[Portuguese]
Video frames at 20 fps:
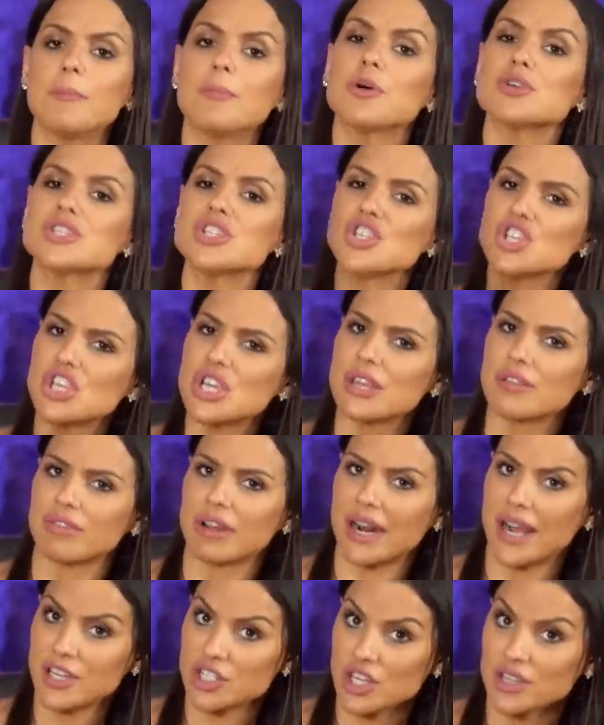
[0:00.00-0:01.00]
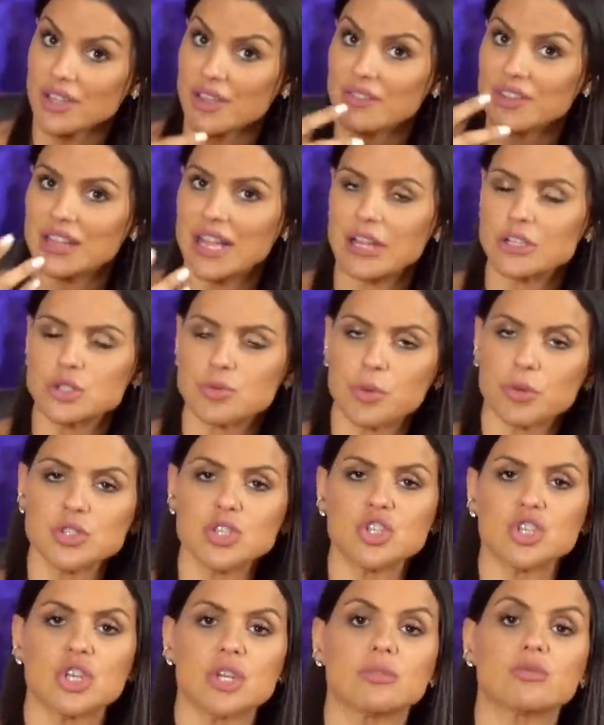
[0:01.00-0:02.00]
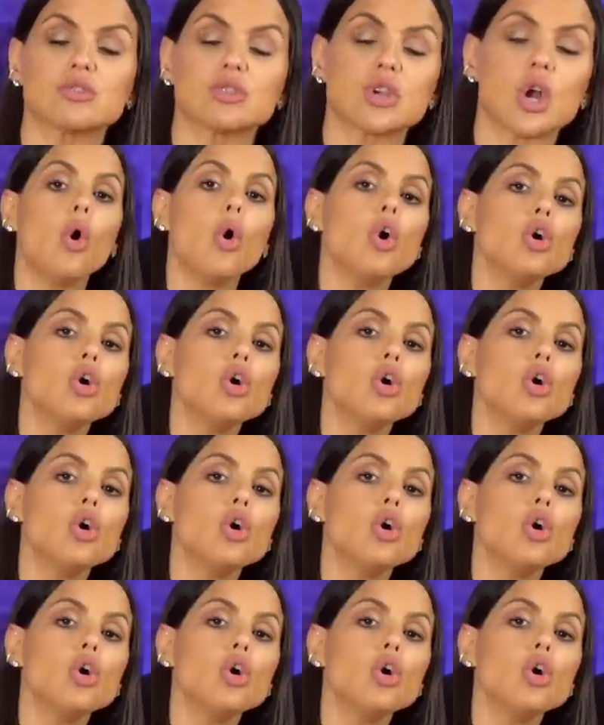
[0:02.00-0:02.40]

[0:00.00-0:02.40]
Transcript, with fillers: positiva, né? Já teve dados positivos.